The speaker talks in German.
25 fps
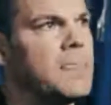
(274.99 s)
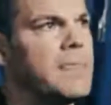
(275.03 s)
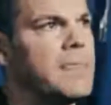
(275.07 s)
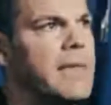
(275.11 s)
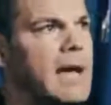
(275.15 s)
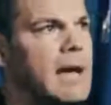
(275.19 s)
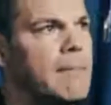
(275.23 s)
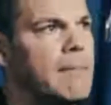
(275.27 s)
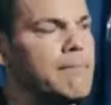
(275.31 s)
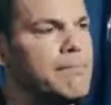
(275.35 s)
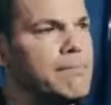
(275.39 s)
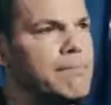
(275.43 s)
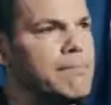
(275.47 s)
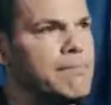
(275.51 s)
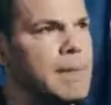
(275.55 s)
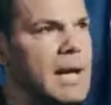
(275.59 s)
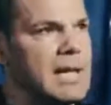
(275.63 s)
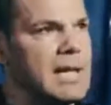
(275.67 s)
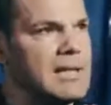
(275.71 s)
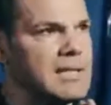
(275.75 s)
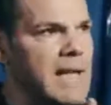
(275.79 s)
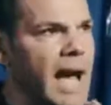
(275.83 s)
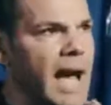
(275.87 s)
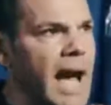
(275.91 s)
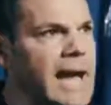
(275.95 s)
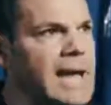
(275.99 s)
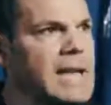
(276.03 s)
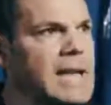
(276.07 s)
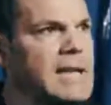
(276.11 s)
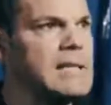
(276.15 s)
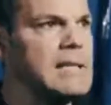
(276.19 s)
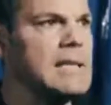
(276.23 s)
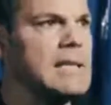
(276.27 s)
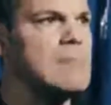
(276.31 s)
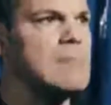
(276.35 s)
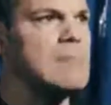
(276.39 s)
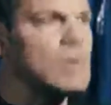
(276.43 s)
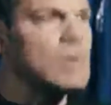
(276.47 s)
der
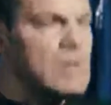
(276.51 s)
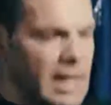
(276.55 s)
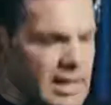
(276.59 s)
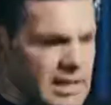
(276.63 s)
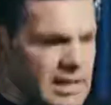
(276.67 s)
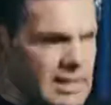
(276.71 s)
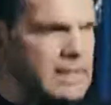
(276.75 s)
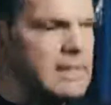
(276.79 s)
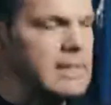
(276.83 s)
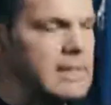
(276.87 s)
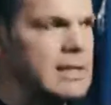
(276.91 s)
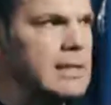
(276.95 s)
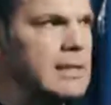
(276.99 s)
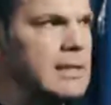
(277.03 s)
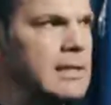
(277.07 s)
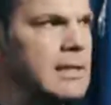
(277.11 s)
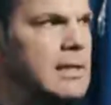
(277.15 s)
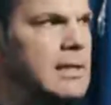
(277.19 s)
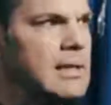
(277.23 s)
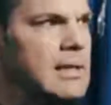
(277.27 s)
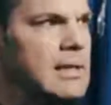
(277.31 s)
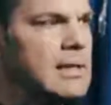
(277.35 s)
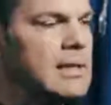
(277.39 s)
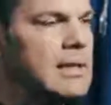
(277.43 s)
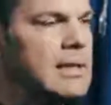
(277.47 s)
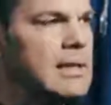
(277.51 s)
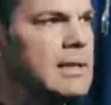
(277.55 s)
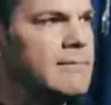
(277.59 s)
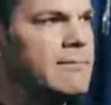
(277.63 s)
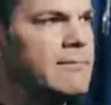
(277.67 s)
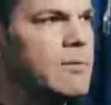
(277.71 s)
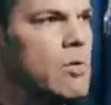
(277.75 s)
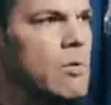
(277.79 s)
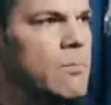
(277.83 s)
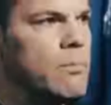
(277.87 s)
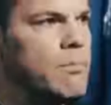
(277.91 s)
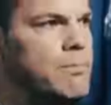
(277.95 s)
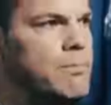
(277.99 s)
Parteiendemokratie, äh,
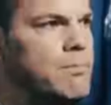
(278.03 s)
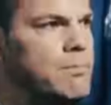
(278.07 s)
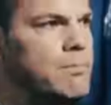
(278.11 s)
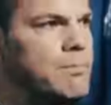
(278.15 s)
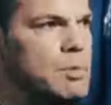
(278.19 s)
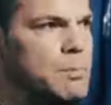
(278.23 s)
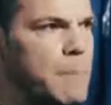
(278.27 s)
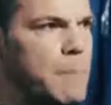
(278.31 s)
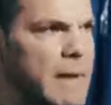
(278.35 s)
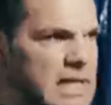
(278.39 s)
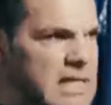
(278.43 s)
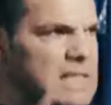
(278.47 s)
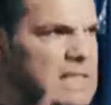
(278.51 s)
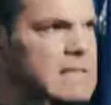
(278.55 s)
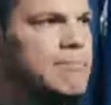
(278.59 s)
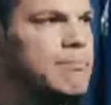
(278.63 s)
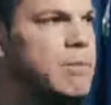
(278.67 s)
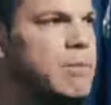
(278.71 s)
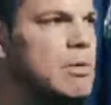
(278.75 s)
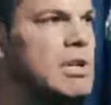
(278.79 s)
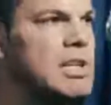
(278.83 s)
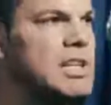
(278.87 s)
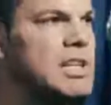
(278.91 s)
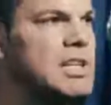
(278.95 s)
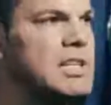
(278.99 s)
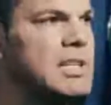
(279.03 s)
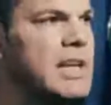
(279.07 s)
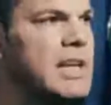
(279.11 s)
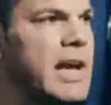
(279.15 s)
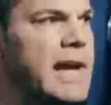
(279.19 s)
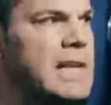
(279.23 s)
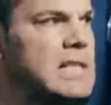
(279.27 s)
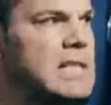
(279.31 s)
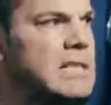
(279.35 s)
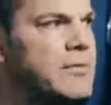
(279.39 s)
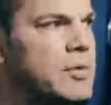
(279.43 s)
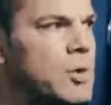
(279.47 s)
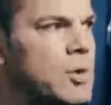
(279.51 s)
wo
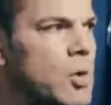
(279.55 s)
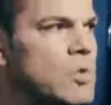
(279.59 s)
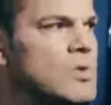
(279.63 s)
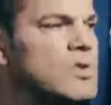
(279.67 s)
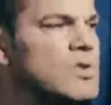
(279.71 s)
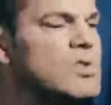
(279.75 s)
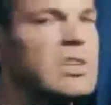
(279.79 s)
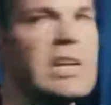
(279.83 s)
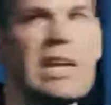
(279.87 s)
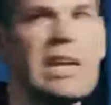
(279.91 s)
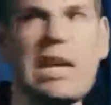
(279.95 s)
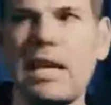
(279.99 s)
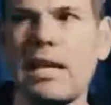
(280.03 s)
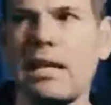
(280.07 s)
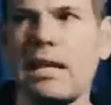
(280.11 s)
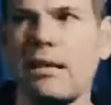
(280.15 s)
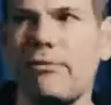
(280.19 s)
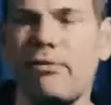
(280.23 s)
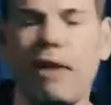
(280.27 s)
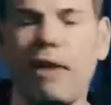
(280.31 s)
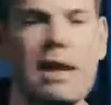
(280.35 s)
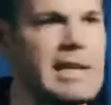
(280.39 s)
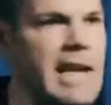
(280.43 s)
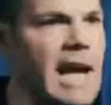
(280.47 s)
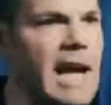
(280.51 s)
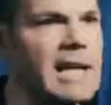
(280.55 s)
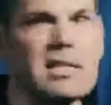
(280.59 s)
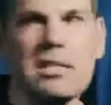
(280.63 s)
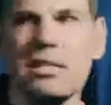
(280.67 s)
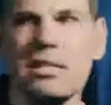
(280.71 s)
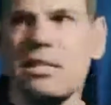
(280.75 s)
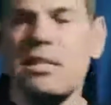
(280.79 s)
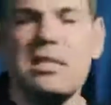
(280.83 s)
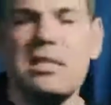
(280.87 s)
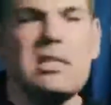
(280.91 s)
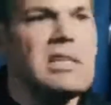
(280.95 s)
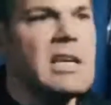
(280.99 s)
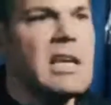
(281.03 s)
Spitzenpolitiker es für uns regeln. Vielleicht hat es
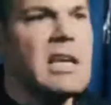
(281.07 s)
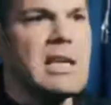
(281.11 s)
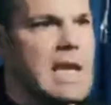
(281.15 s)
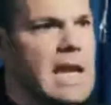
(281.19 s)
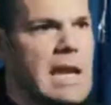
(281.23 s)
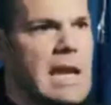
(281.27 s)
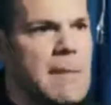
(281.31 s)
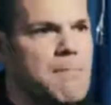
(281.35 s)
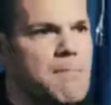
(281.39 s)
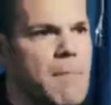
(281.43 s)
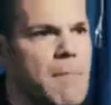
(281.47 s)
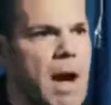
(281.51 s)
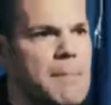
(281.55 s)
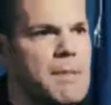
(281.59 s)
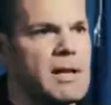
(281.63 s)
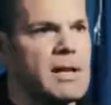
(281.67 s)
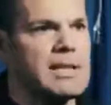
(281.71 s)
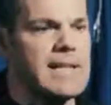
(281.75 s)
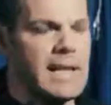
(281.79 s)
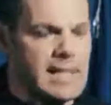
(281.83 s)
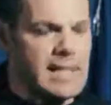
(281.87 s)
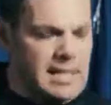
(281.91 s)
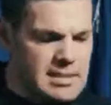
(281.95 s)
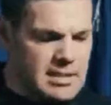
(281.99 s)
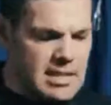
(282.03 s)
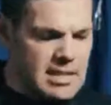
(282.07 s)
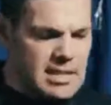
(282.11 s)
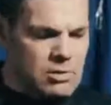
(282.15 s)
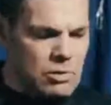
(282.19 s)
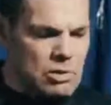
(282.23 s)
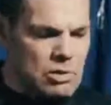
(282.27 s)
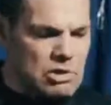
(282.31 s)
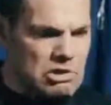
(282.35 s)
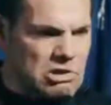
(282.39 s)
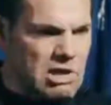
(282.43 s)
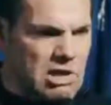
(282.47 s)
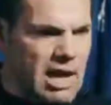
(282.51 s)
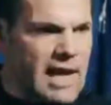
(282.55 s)
die nie gegeben, aber jetzt ist
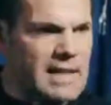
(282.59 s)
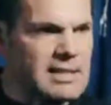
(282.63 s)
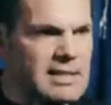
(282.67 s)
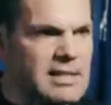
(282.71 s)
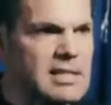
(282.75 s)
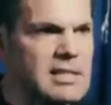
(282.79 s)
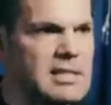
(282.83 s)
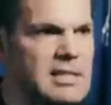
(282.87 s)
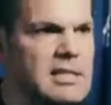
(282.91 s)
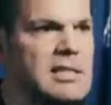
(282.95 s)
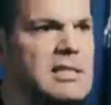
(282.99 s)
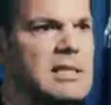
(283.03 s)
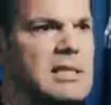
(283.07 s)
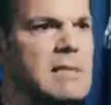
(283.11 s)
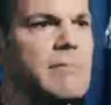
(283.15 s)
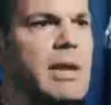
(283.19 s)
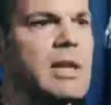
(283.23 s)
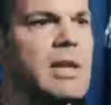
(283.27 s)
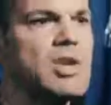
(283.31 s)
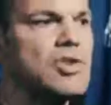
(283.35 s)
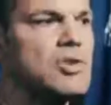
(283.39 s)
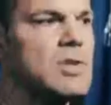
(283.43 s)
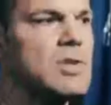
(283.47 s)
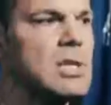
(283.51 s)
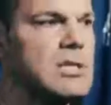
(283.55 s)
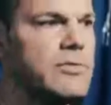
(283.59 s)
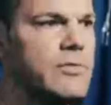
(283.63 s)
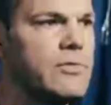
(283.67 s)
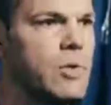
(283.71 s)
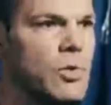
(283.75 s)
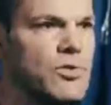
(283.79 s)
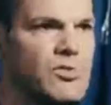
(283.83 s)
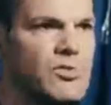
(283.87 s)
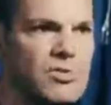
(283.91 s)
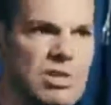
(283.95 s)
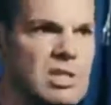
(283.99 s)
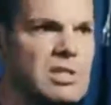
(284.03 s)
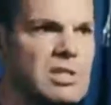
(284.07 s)
uns klar, dass diese Menschen es
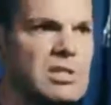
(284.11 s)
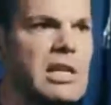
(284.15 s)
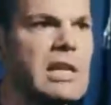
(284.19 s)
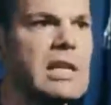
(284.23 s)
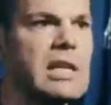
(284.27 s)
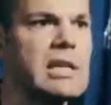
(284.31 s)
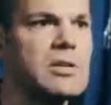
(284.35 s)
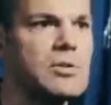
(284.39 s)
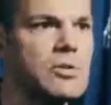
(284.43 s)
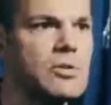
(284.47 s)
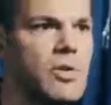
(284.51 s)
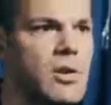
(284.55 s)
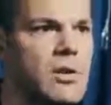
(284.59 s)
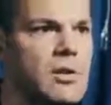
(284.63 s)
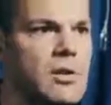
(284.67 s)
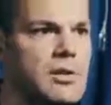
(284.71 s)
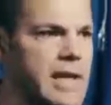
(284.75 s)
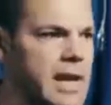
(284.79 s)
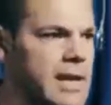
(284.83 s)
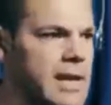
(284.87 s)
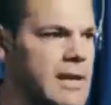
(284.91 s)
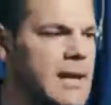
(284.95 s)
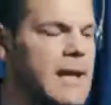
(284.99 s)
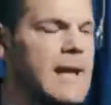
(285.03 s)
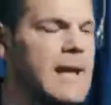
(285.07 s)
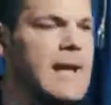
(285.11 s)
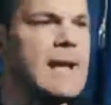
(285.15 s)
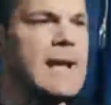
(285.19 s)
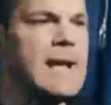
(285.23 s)
für uns nicht regeln können, denn